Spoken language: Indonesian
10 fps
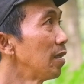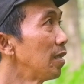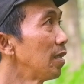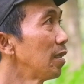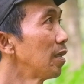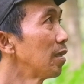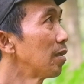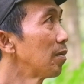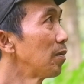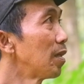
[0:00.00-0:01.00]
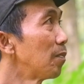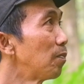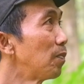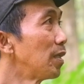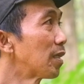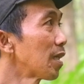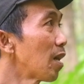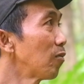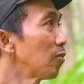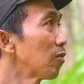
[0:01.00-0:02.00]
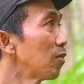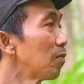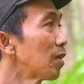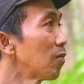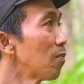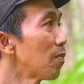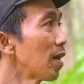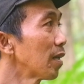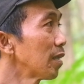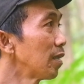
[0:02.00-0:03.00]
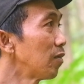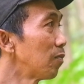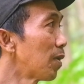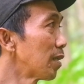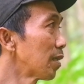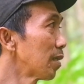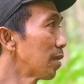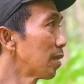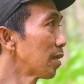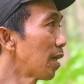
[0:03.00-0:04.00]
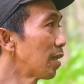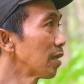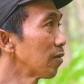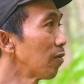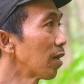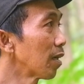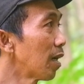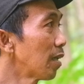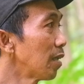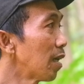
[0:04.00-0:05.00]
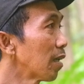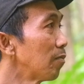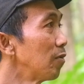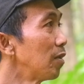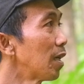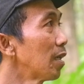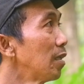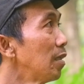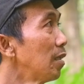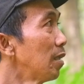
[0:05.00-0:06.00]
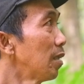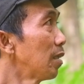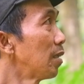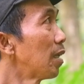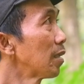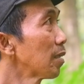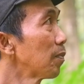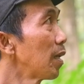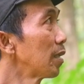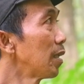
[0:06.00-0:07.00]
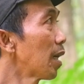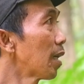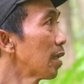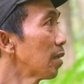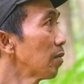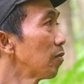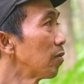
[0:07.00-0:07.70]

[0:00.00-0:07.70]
ini ya bisa untuk menumpang kehidupan saya sekeluarga ya alhamdulillah yang sebagian